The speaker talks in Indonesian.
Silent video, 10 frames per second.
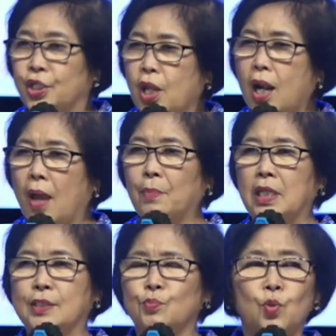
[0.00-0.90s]
iyalah
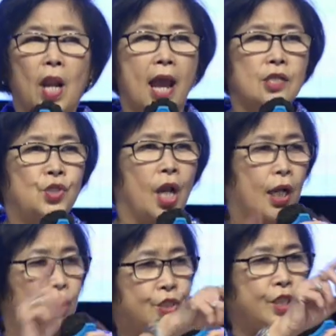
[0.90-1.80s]
Miss, murah aja
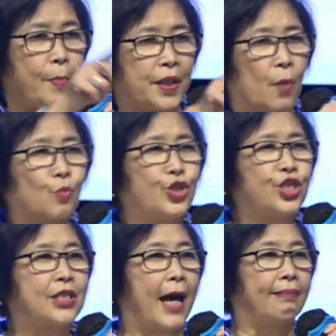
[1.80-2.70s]
kan di sini banyak
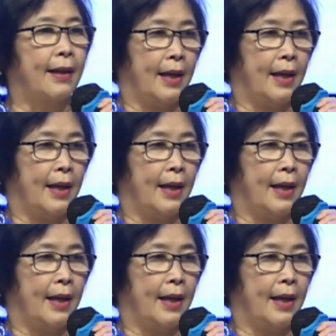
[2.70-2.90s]
mujizat.